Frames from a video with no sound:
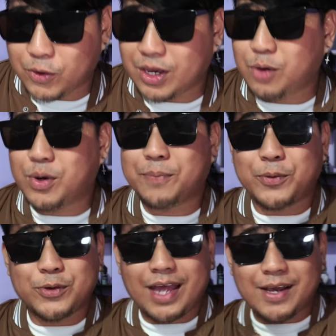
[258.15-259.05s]
Okay, wag
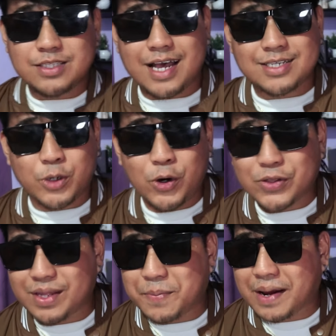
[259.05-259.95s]
po tayong
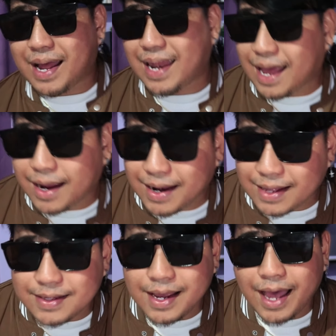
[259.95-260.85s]
sasagot ng mga alaga
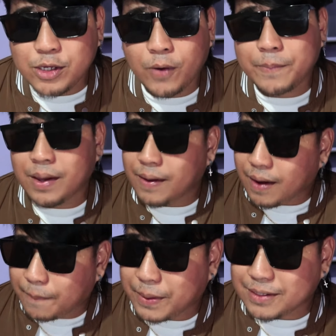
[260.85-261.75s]
nating hayop
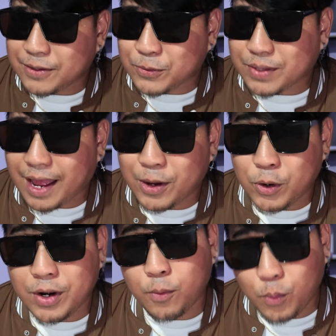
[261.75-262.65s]
kapag tinanong
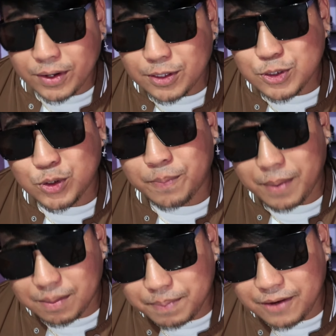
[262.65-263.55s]
tayo ng what is your pet